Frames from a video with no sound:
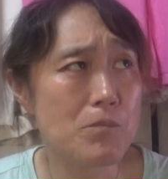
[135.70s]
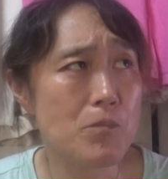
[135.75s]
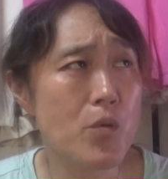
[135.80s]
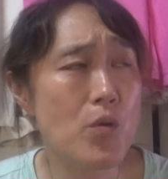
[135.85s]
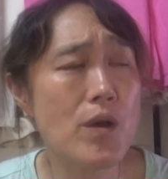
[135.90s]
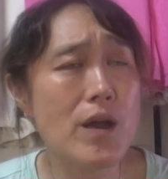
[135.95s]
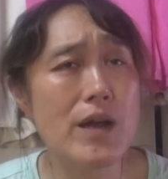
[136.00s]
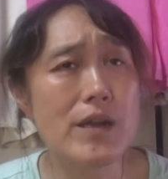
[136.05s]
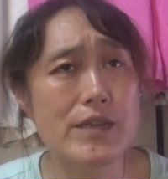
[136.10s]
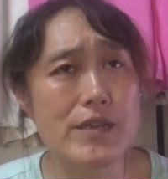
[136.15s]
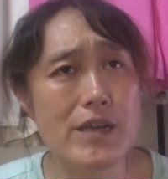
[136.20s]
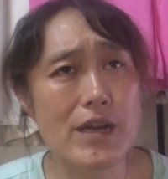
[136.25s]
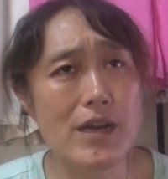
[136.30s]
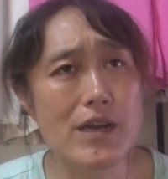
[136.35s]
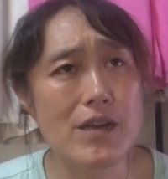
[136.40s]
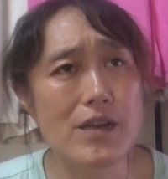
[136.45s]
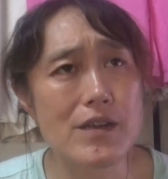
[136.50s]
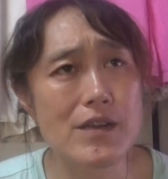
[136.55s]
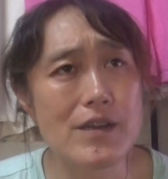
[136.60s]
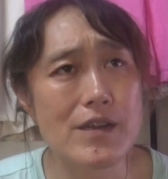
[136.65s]
ポカリ
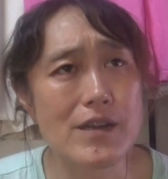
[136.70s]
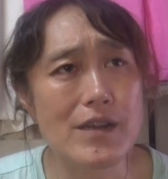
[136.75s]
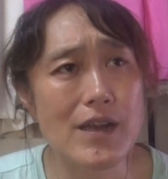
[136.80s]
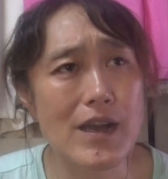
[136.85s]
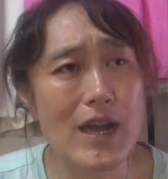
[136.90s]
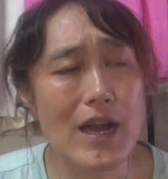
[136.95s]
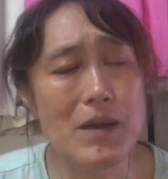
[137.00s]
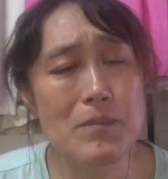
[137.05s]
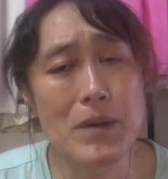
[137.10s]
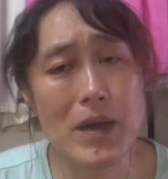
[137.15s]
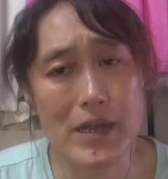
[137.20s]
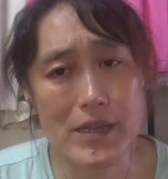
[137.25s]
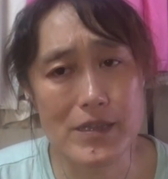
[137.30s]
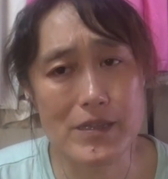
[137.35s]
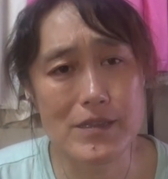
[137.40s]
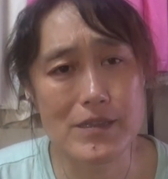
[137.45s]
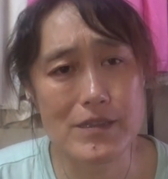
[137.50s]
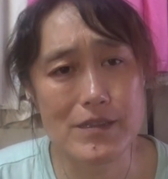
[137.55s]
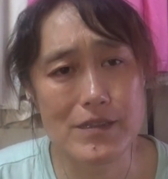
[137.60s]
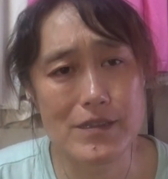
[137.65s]
が甘い、
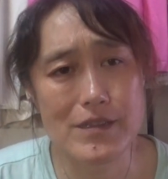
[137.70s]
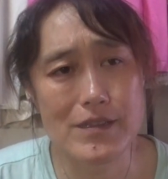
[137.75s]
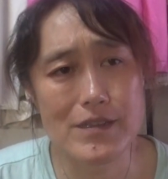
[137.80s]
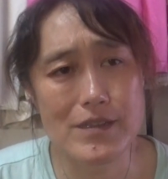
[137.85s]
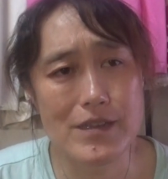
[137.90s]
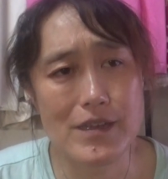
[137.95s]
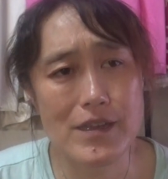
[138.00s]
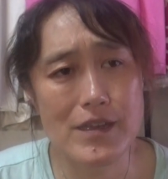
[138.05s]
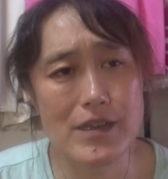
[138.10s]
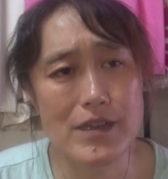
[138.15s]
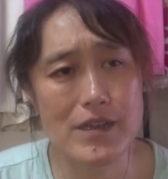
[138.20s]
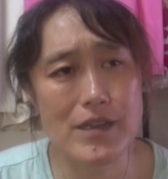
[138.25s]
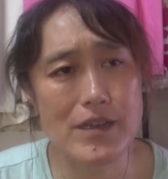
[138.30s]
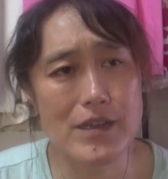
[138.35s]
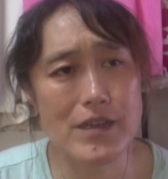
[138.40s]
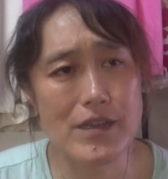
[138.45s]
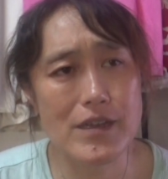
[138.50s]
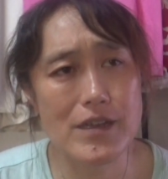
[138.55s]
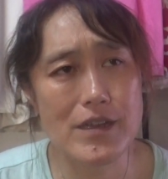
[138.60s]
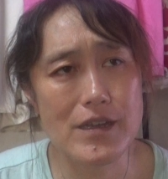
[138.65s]

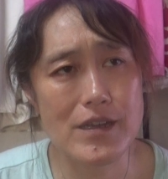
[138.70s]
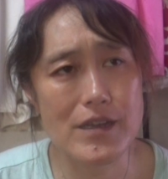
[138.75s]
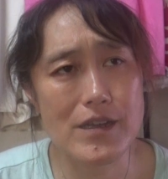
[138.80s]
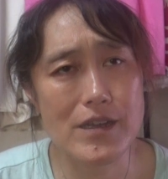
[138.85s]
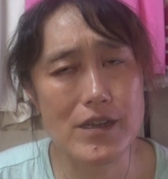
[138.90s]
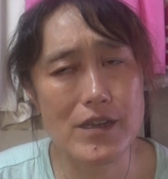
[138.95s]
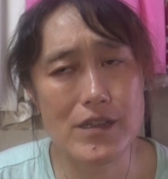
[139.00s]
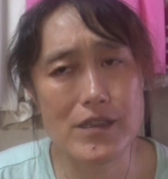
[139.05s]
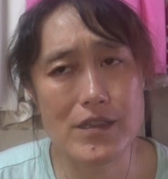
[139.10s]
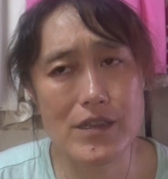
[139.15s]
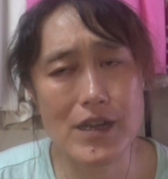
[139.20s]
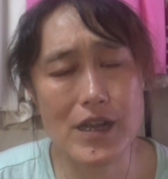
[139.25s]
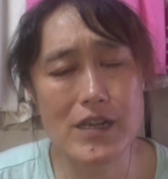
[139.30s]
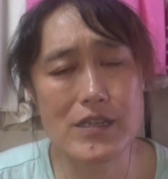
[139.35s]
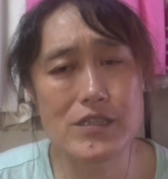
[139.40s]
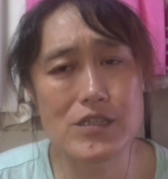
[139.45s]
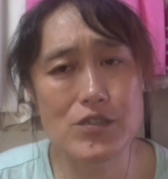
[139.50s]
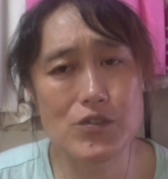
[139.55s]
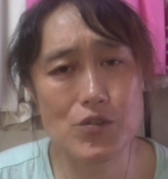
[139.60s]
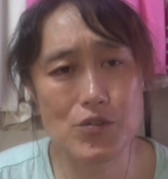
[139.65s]
えー、って
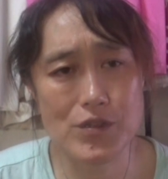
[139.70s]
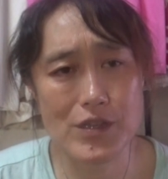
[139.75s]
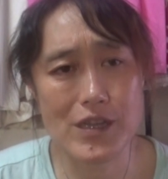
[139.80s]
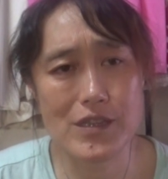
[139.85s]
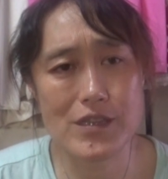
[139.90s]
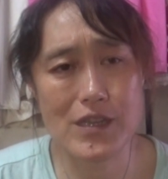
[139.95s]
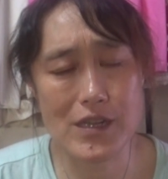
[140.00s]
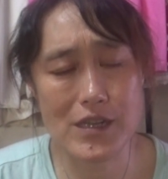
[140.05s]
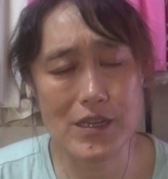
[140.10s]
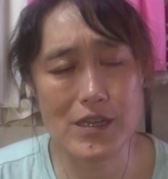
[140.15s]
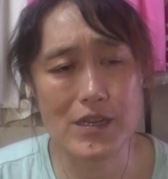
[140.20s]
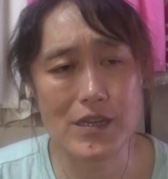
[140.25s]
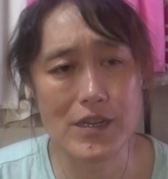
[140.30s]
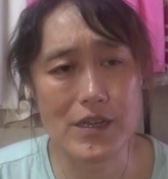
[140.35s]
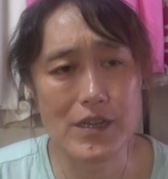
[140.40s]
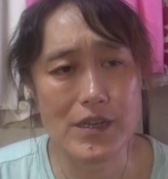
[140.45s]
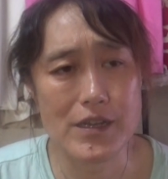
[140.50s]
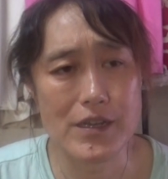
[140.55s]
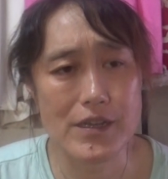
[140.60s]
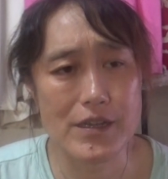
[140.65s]
感じるようになったり、
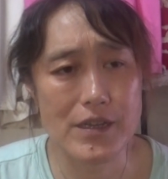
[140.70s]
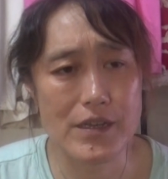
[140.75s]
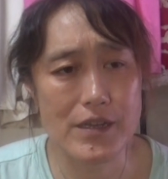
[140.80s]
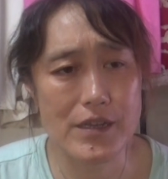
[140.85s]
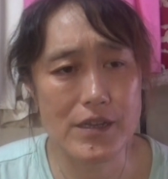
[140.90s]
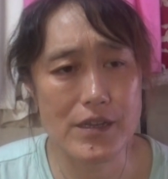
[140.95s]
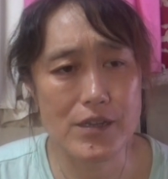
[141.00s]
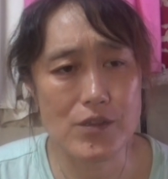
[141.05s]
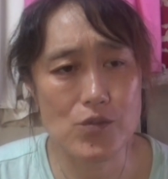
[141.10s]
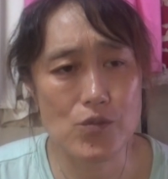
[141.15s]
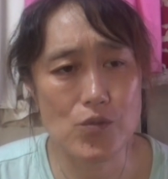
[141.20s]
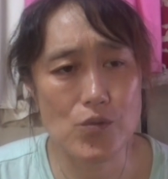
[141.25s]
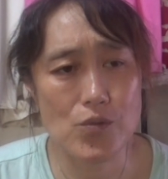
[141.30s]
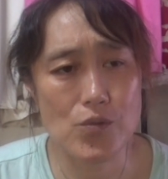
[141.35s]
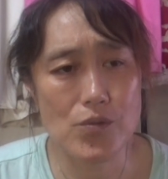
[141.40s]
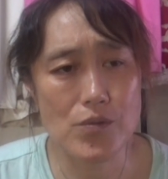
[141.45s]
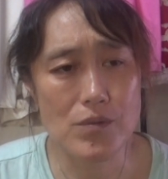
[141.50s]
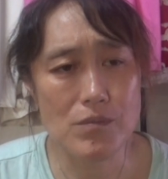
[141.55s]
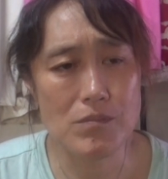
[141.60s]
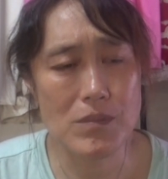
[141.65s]
えー、っ
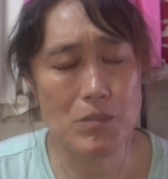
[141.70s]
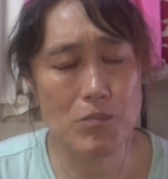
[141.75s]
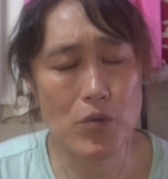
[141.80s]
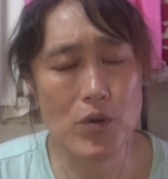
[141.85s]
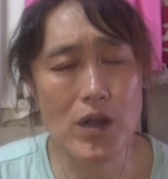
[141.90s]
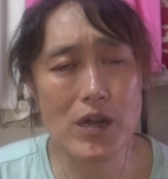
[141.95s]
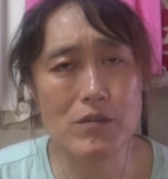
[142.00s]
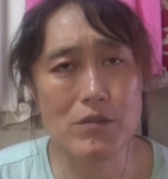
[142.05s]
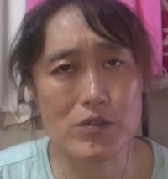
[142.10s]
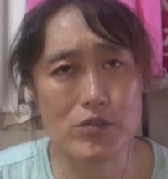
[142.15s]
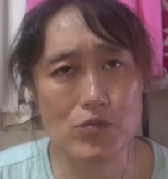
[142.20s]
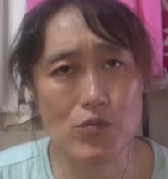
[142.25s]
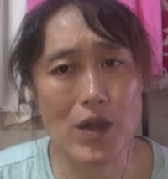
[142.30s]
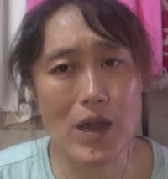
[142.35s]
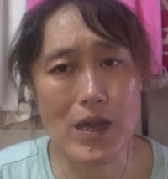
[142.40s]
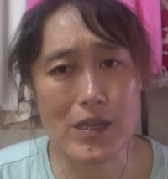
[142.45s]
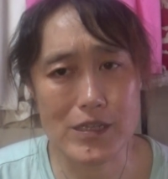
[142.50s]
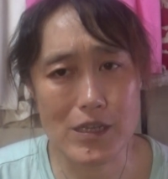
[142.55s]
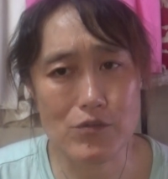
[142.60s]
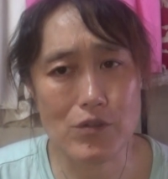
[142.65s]
と、ポカリはすご
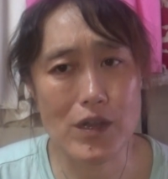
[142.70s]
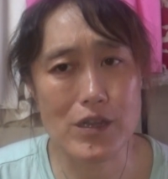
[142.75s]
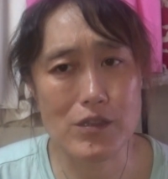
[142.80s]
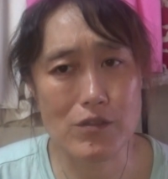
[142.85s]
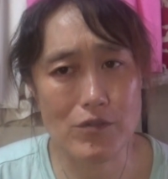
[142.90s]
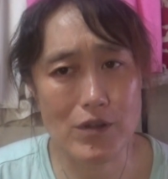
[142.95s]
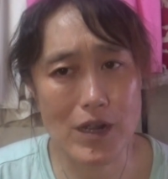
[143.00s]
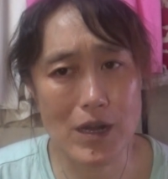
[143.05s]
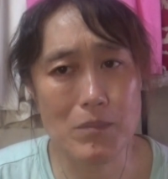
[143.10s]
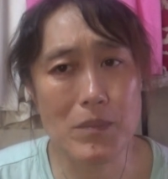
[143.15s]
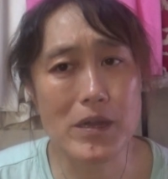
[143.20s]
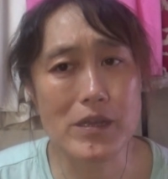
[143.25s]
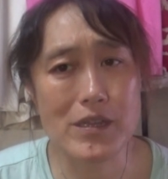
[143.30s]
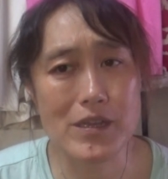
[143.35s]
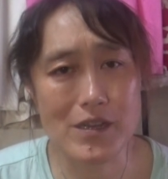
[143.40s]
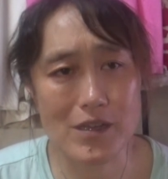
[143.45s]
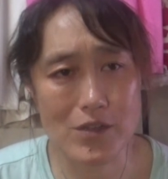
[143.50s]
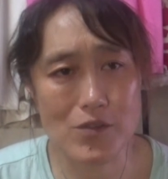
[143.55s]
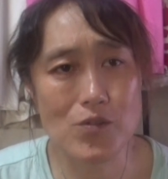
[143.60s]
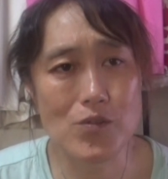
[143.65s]
い砂糖入ってるから甘い
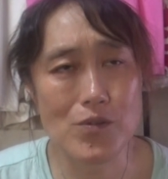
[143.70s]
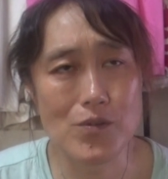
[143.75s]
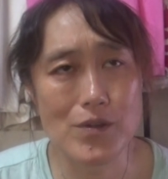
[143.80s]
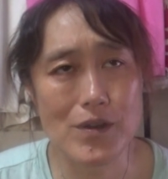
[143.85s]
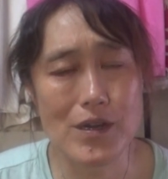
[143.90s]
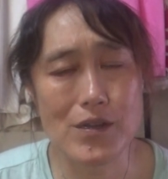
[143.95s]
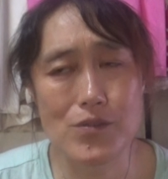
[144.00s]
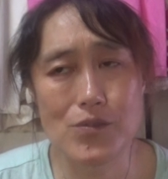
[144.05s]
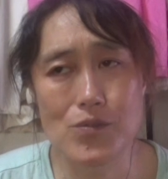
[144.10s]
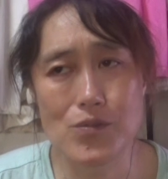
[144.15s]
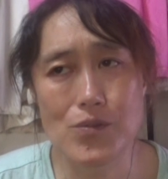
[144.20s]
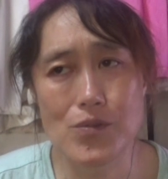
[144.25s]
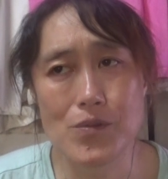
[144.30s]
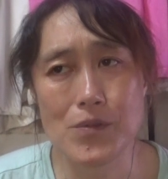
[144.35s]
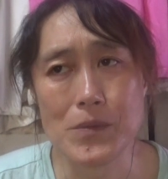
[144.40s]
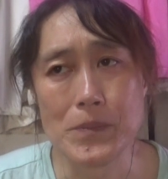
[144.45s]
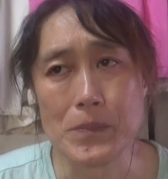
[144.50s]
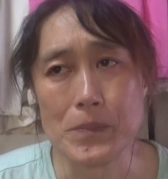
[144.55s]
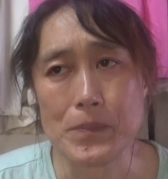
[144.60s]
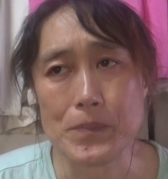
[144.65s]
ねんけど、あの
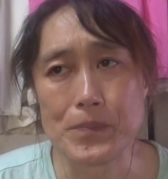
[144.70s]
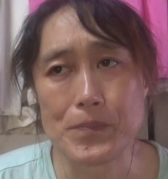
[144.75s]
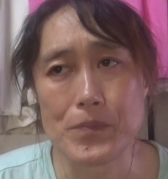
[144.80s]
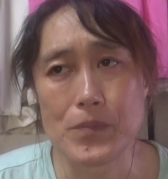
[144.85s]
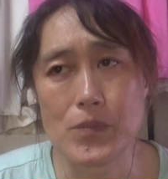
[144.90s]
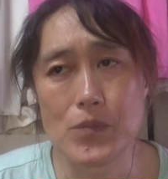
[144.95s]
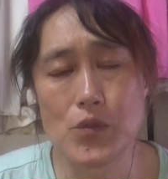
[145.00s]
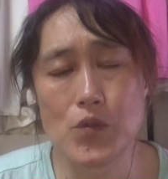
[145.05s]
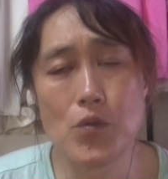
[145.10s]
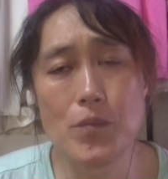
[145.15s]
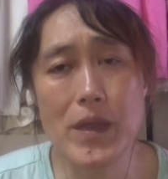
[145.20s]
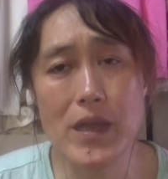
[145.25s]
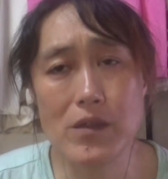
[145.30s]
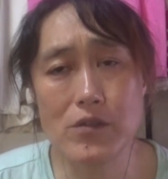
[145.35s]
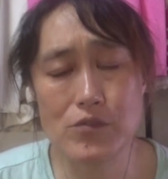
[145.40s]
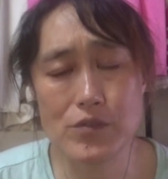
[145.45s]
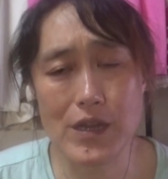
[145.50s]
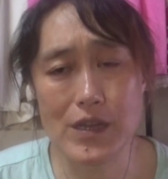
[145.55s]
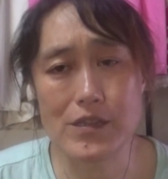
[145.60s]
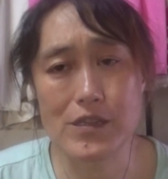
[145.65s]
飲めん
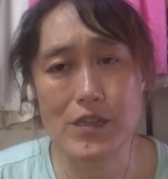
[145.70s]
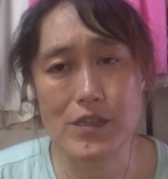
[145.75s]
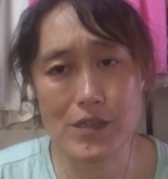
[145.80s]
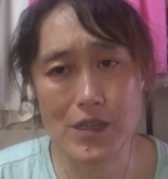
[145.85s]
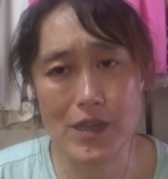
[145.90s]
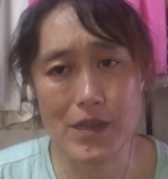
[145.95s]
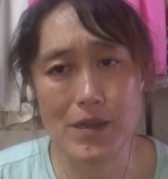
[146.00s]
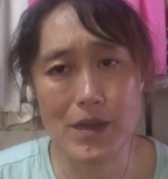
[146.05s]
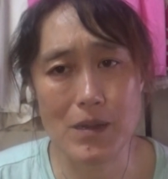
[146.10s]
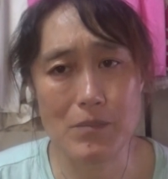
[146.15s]
くなんねんね。